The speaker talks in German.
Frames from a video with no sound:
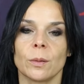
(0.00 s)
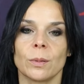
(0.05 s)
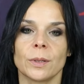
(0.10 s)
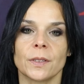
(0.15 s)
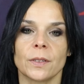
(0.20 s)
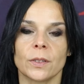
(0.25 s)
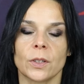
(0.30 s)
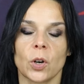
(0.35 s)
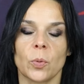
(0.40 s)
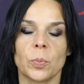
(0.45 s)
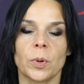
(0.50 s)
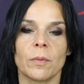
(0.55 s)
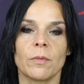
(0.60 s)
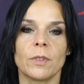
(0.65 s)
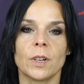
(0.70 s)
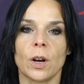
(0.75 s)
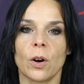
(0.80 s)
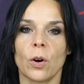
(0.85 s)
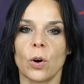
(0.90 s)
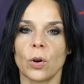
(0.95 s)
Was kommt dann
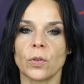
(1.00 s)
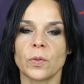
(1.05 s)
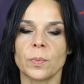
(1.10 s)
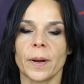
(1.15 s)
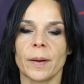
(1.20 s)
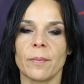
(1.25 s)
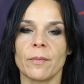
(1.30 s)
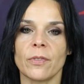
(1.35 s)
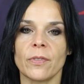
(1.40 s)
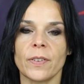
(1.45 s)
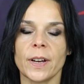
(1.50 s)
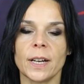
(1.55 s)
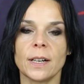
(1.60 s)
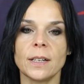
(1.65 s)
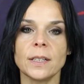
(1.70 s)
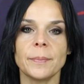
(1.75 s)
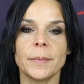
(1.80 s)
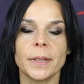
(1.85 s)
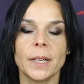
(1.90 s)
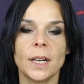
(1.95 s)
wieder auch aus meinem
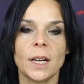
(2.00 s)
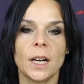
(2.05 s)
Feld?